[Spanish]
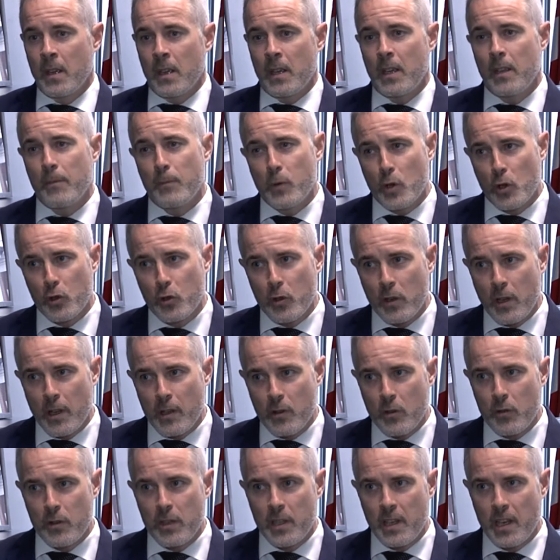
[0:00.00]
Y por otro
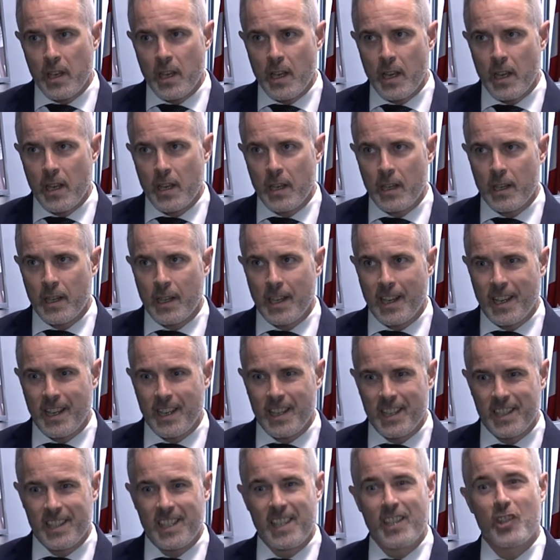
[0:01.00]
lado, diría
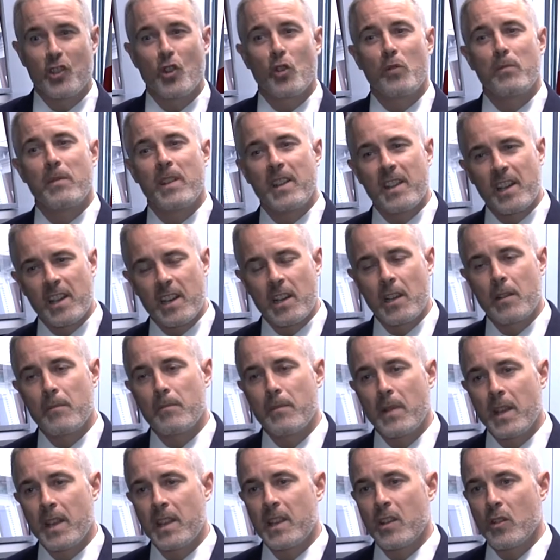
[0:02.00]
que sin olvidar el
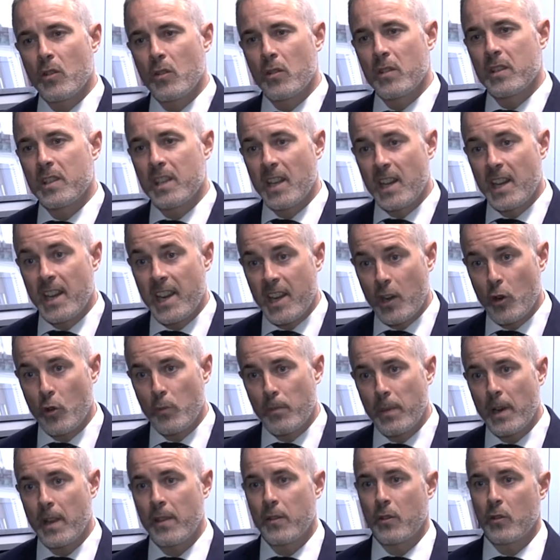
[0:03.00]
medio y el largo
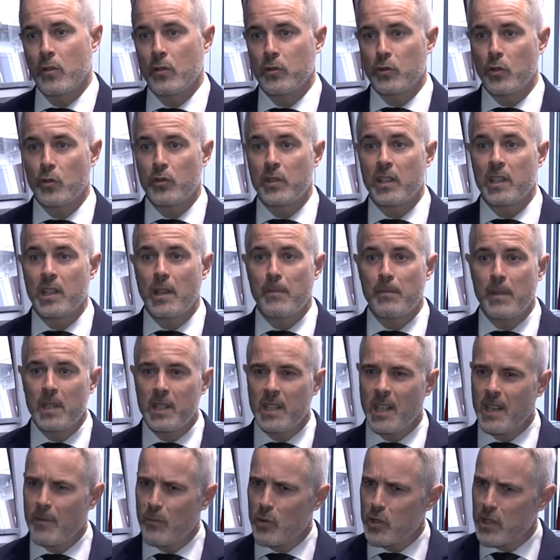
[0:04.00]
plazo, donde también
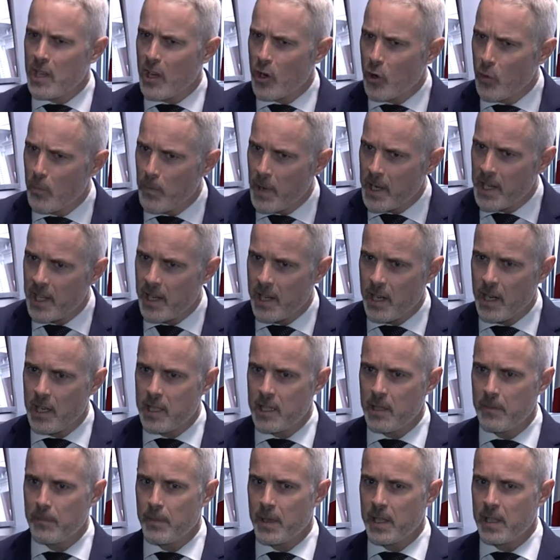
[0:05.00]
tenemos que acompañar a
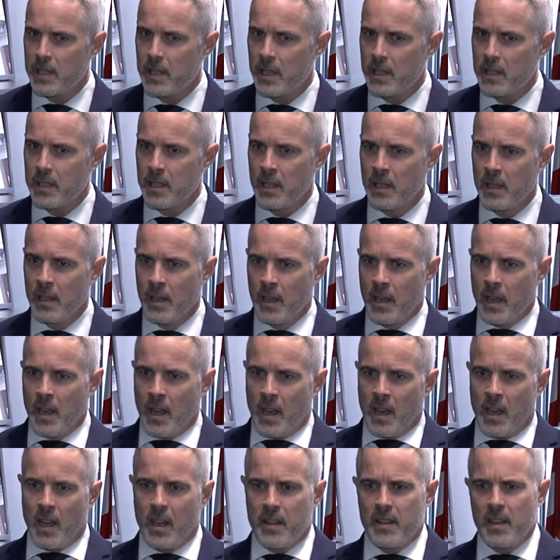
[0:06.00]
las empresas
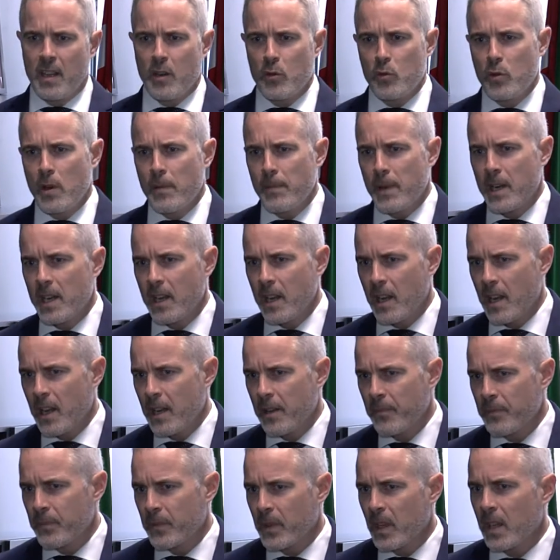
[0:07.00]
a de alguna
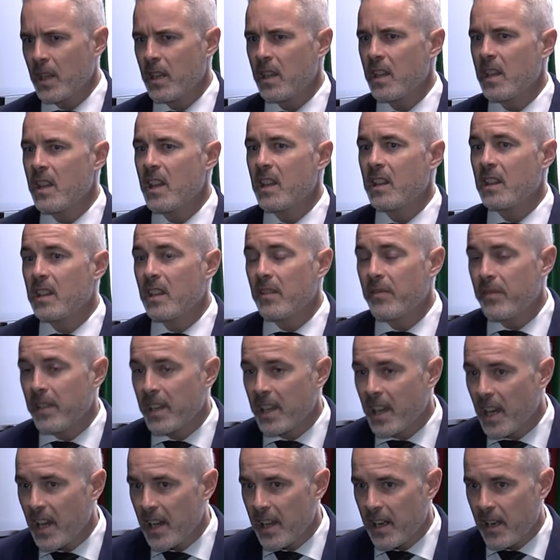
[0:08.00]
manera
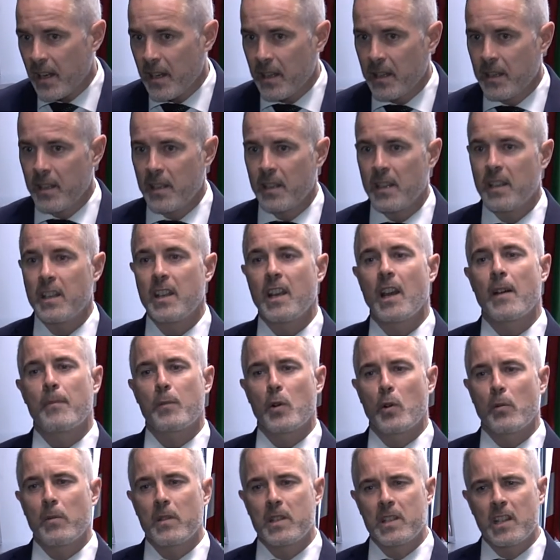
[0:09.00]
identificar y
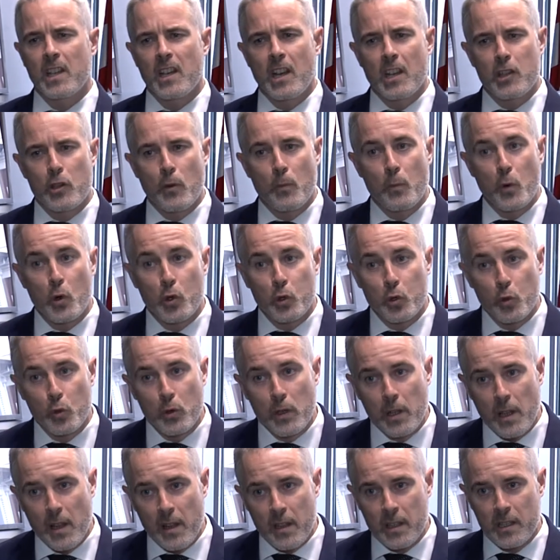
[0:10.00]
aprovechar las
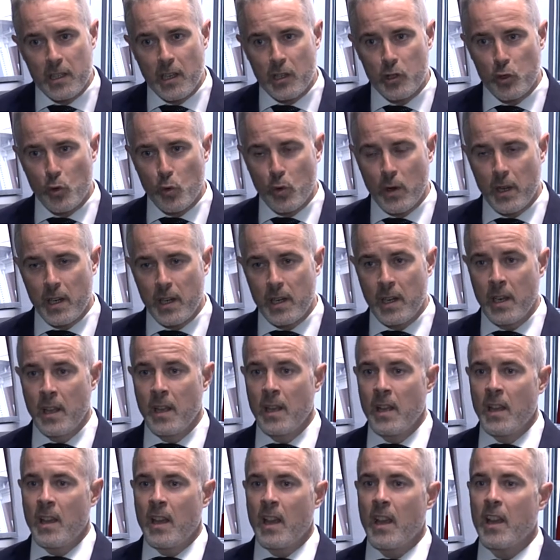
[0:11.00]
oportunidades que surgen
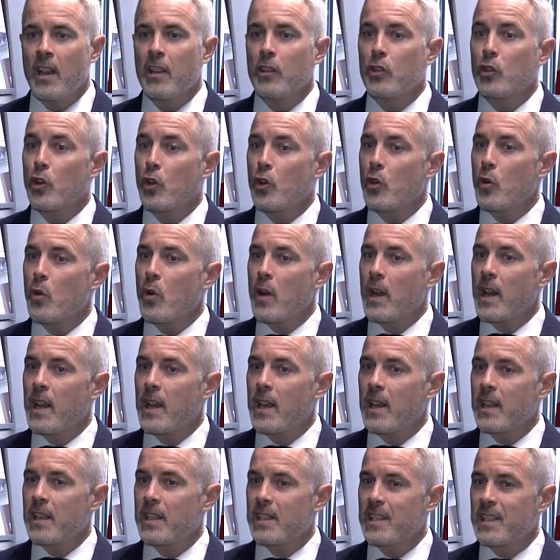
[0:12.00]
en torno a
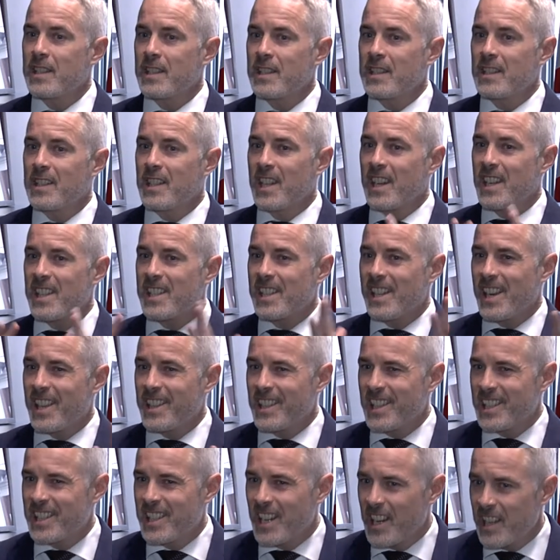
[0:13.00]
las tres
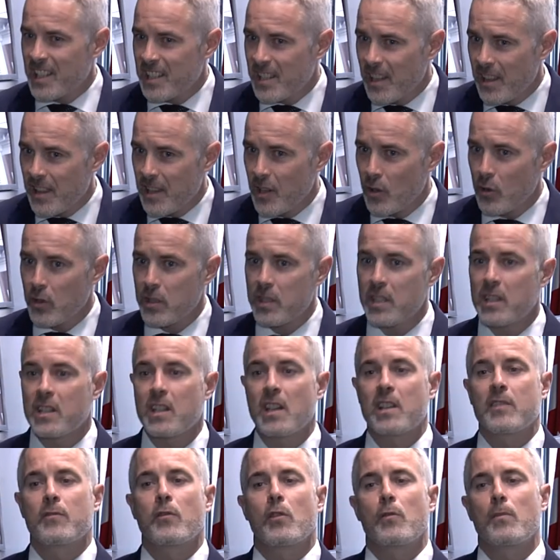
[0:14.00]
grandes transiciones y
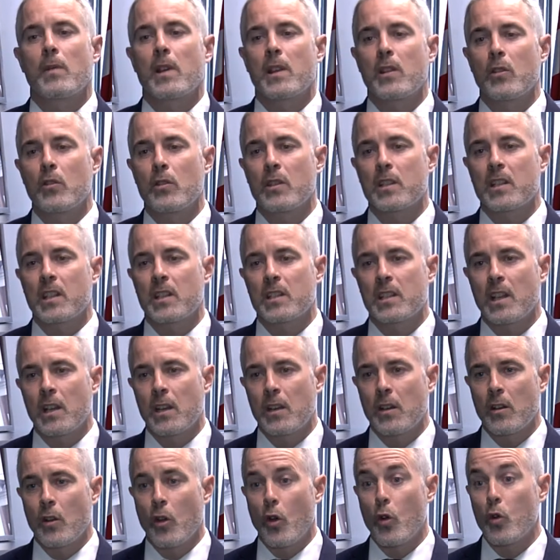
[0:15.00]
transformaciones que
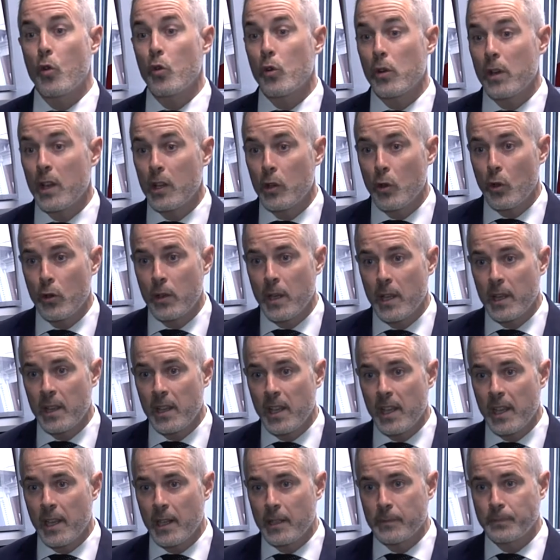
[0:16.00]
están ocurriendo hoy en
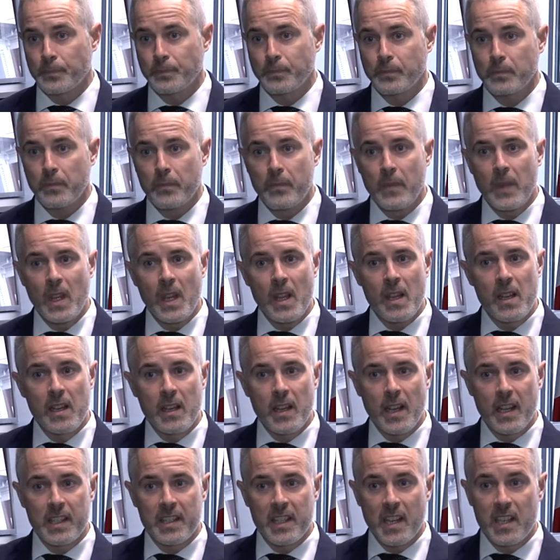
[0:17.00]
día.
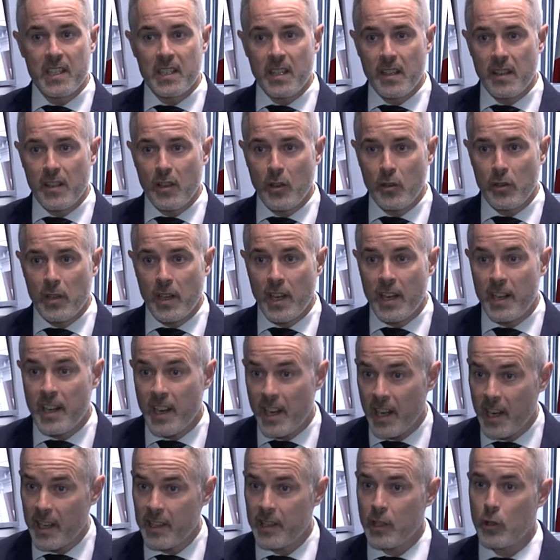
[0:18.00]
La transición
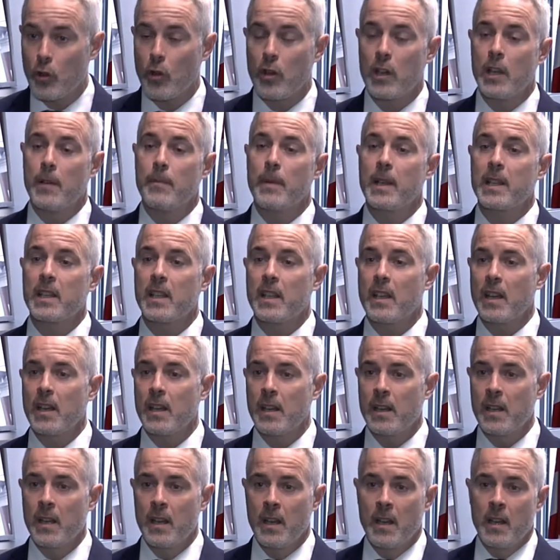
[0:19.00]

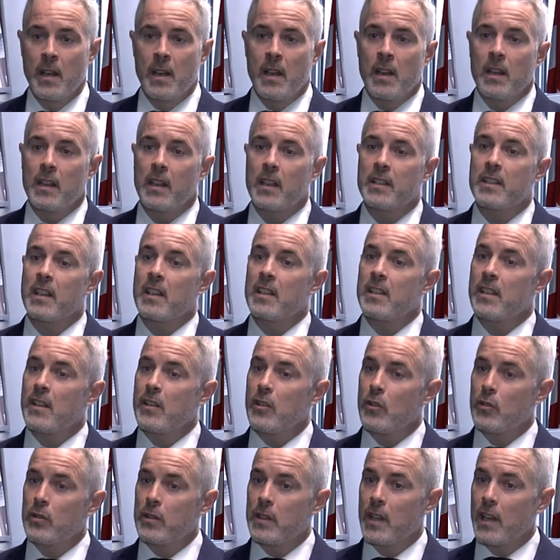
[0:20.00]
energético-climática, la
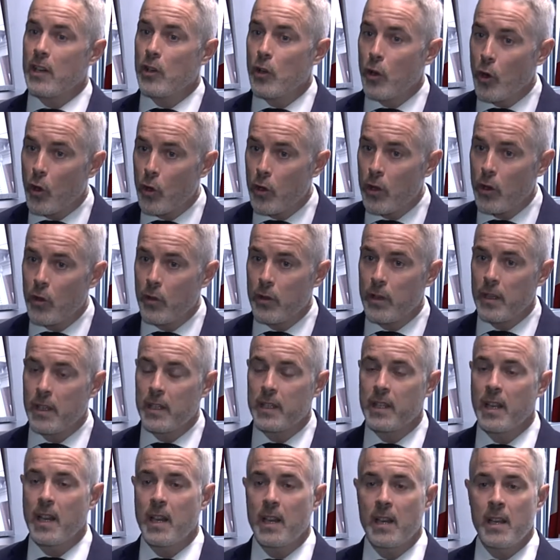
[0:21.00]
transición
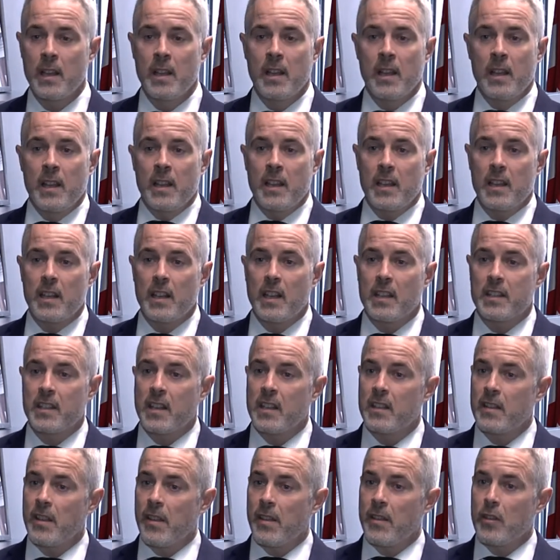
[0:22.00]
tecnológico-digital y la
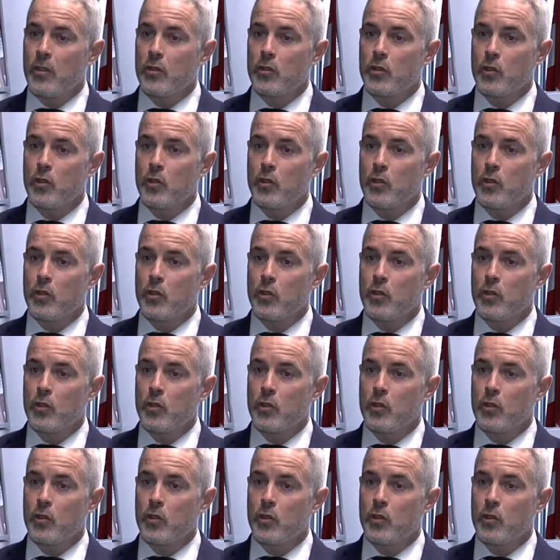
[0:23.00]
transición